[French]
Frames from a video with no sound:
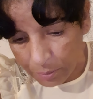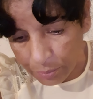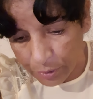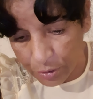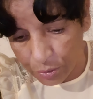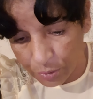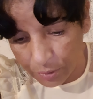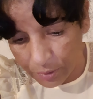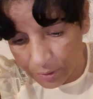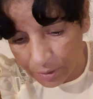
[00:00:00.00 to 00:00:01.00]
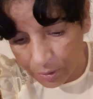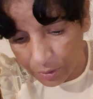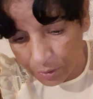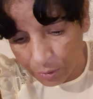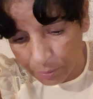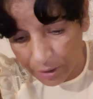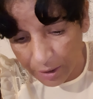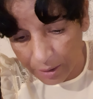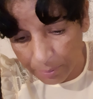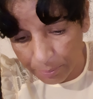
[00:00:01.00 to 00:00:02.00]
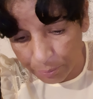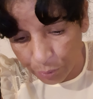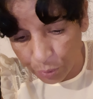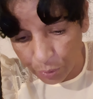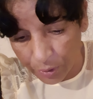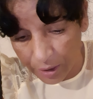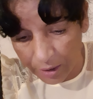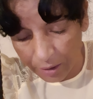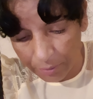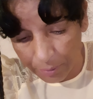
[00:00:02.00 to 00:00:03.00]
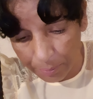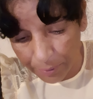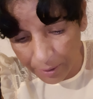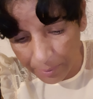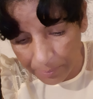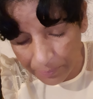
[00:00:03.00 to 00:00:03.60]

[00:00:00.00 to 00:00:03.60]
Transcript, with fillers: parce que comme il y en a beaucoup qui n'arrivent pas,